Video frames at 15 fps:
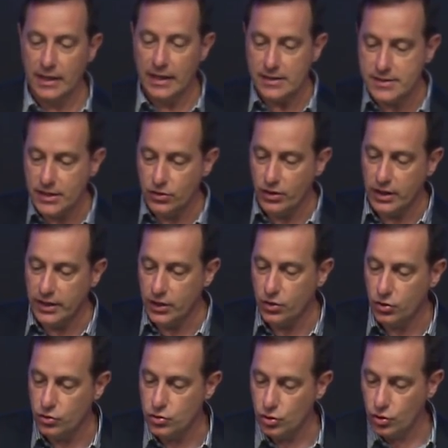La señora
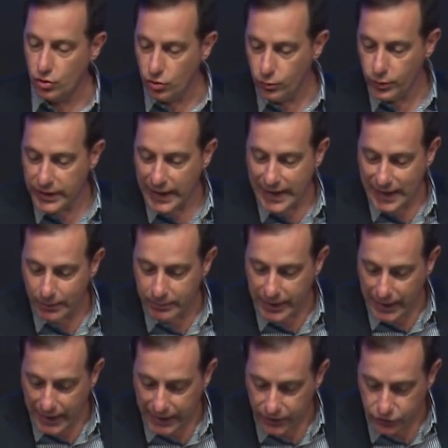dijo, yo voy a cambiar
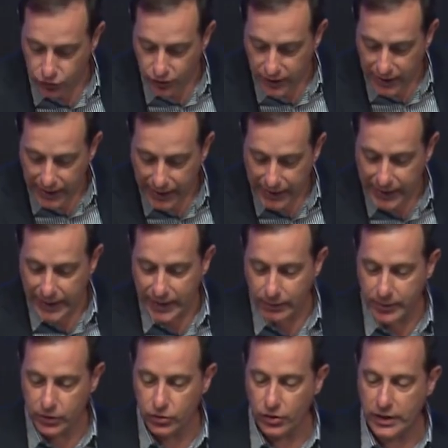la historia de la realidad que
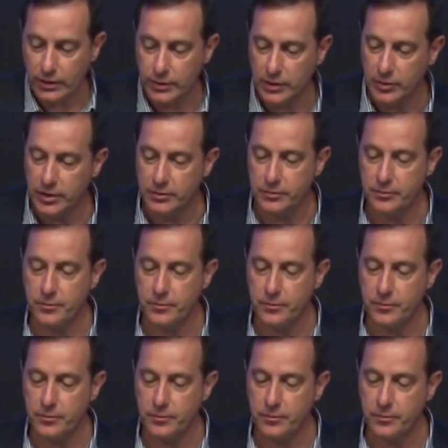me toca vivir.